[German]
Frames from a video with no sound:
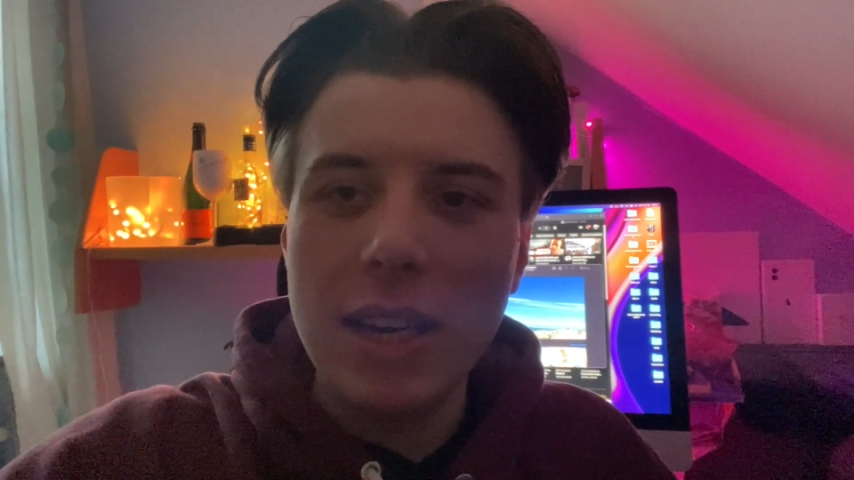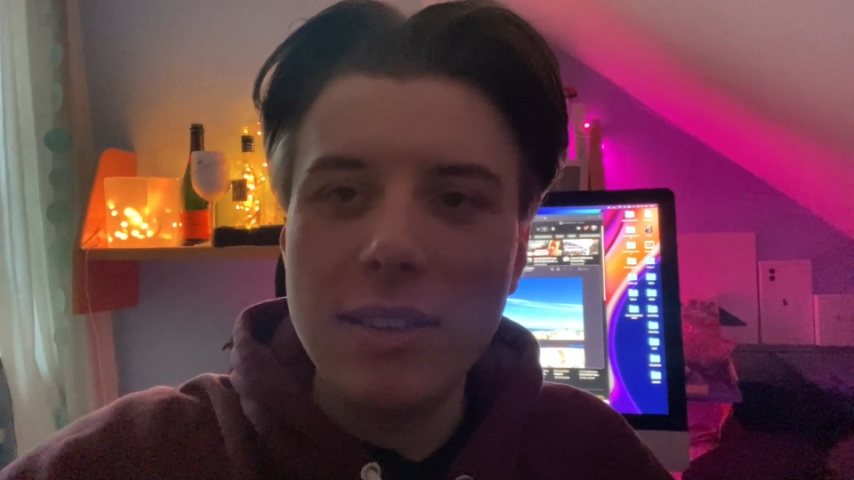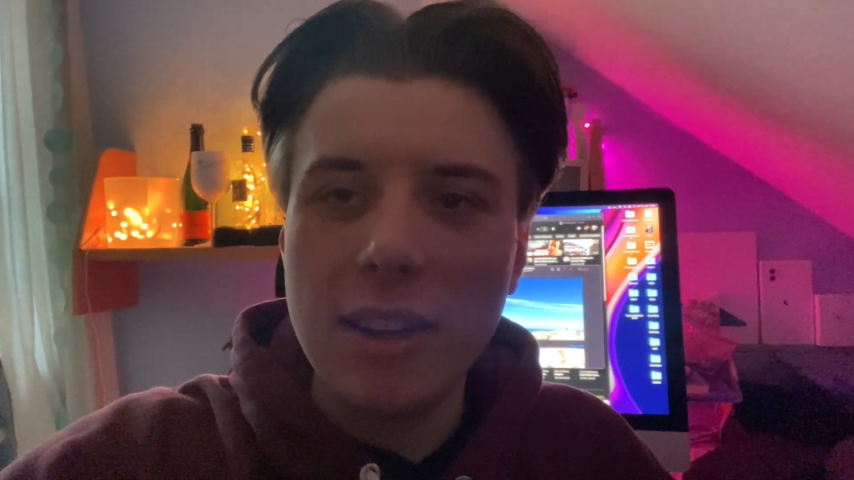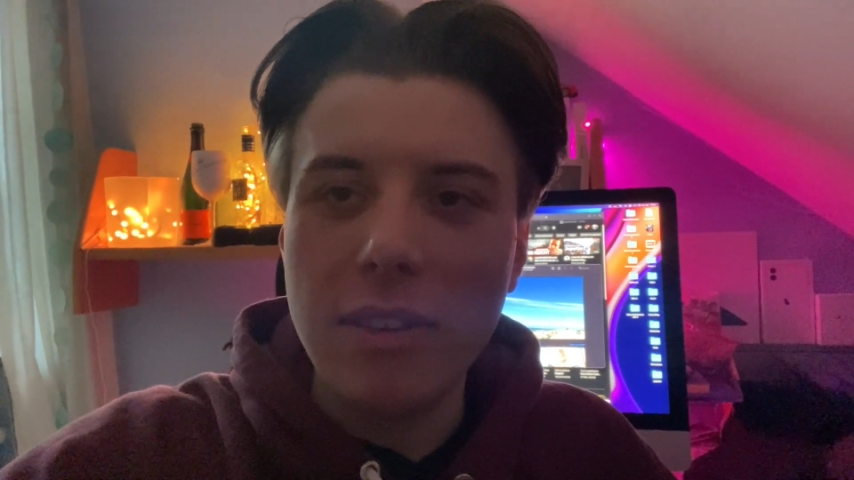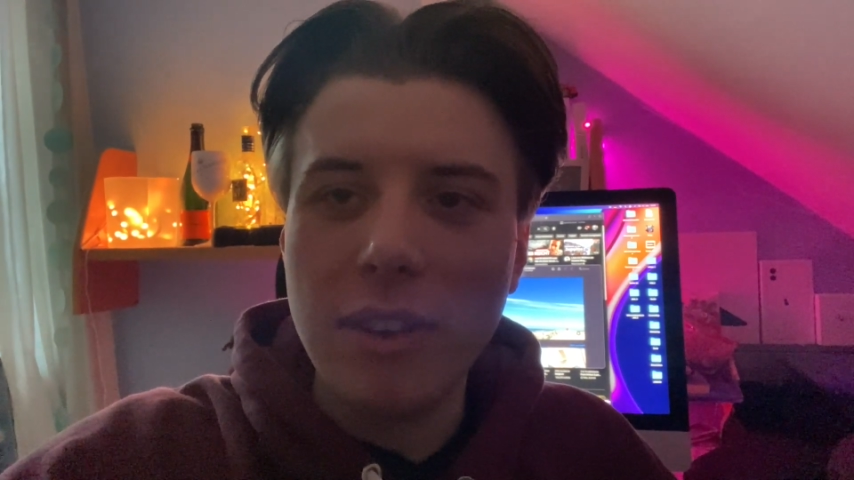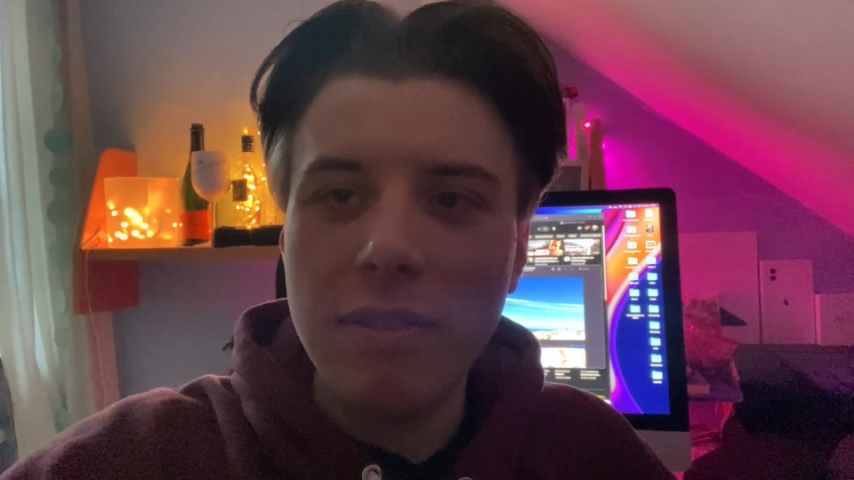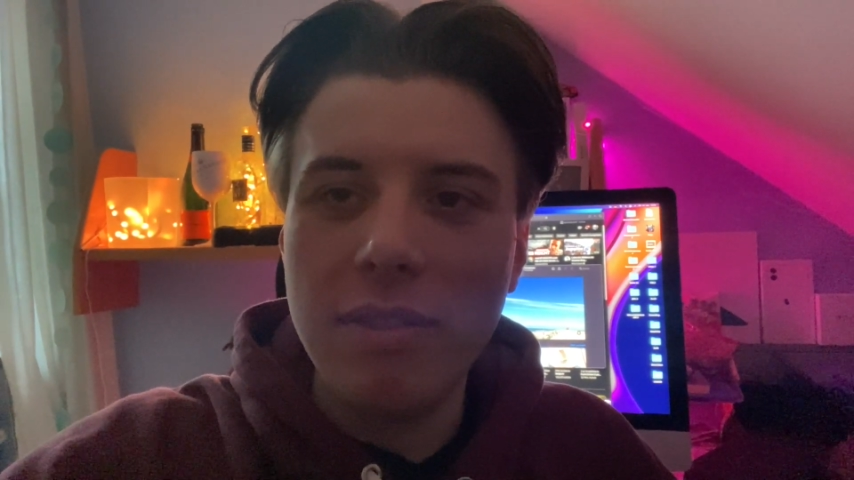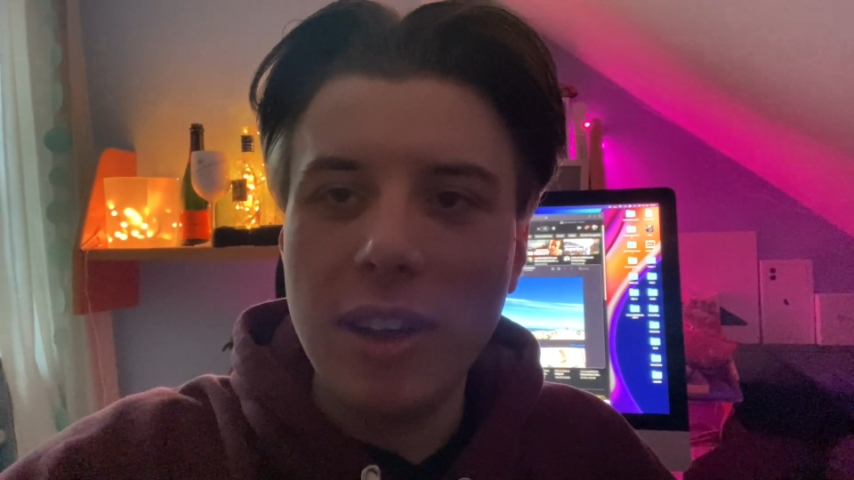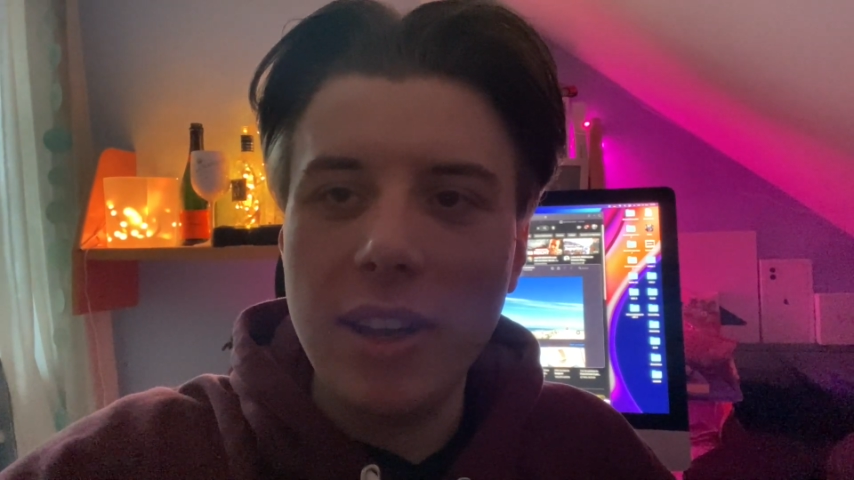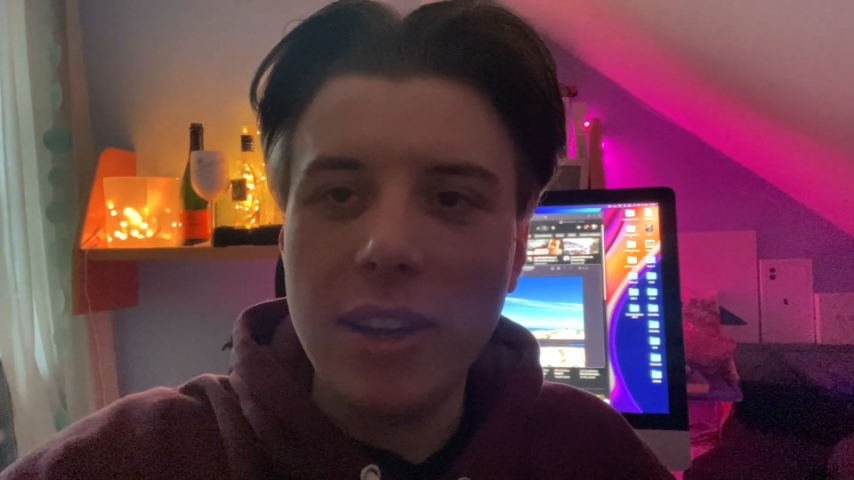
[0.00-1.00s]
Ist halt auf jeden
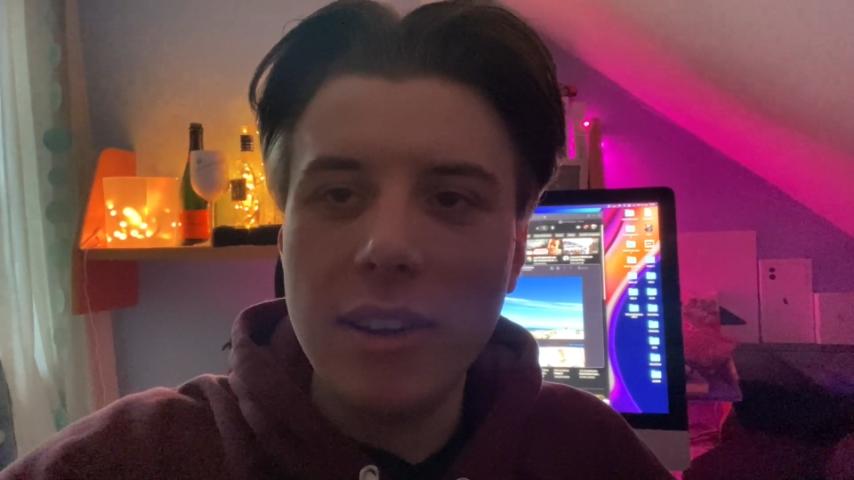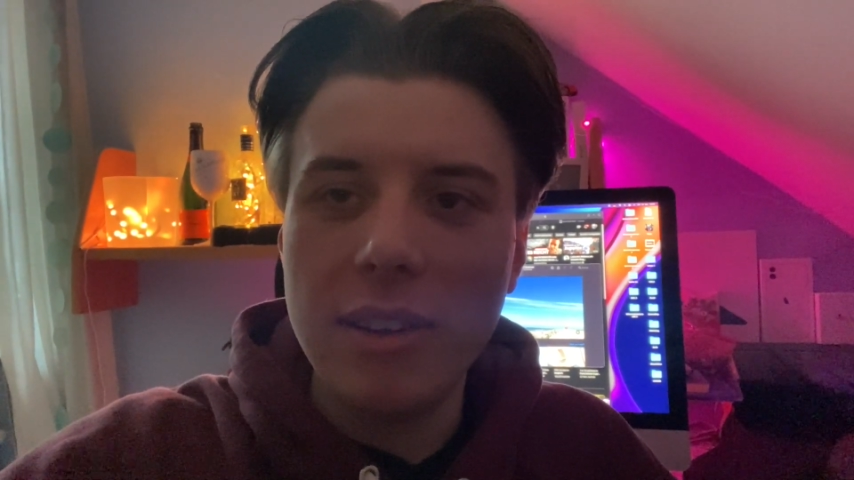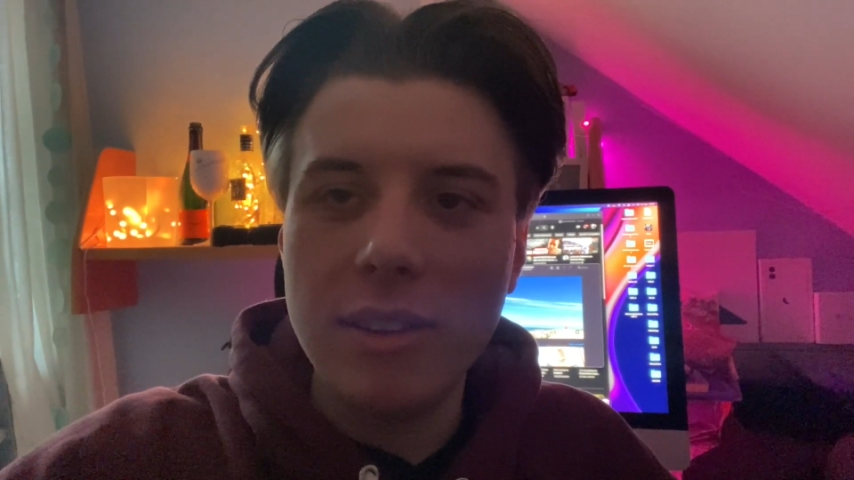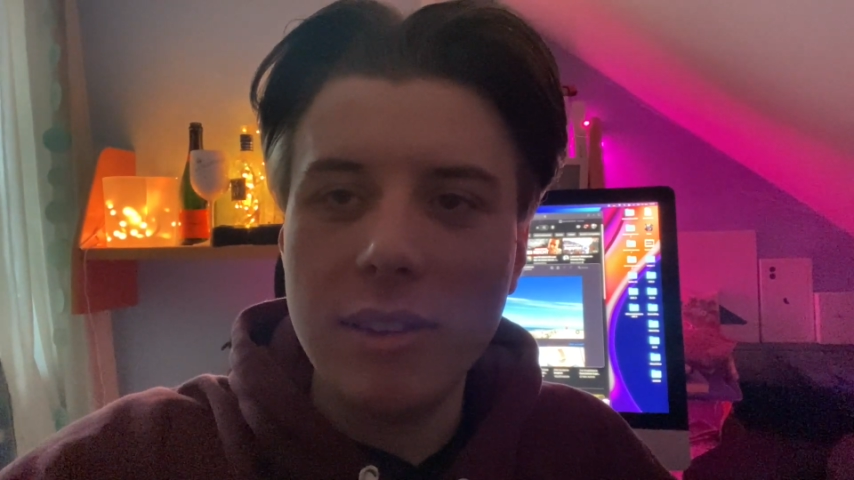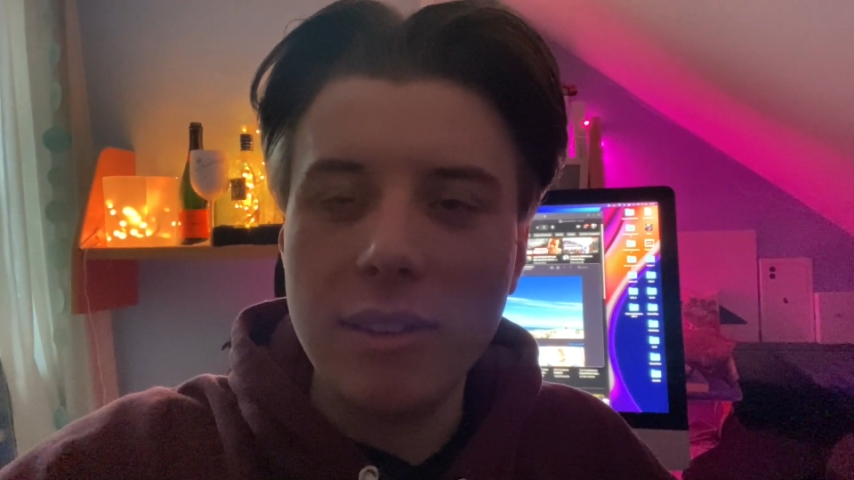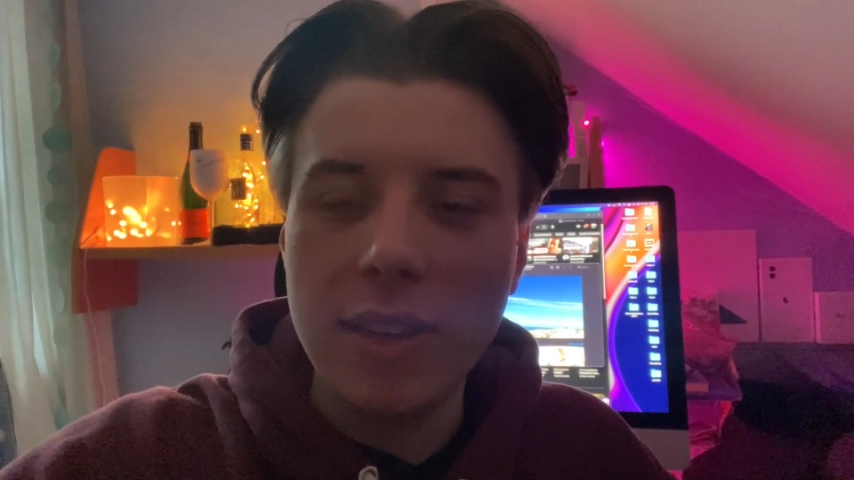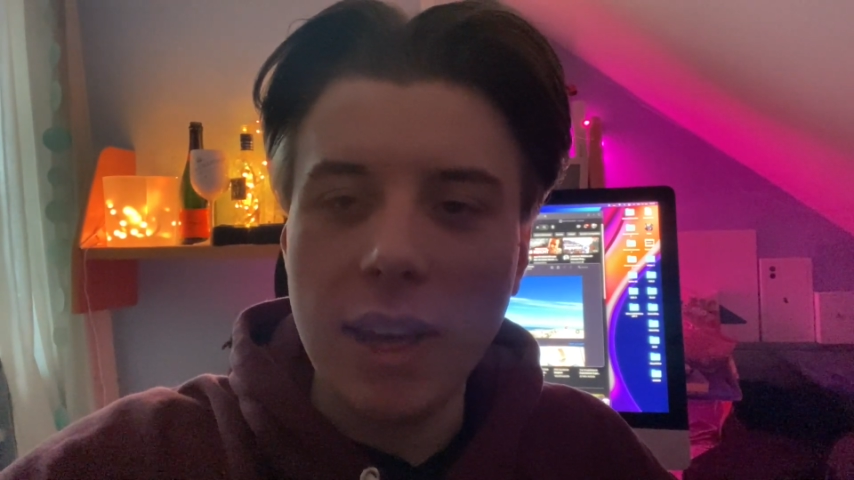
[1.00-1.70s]
Fall,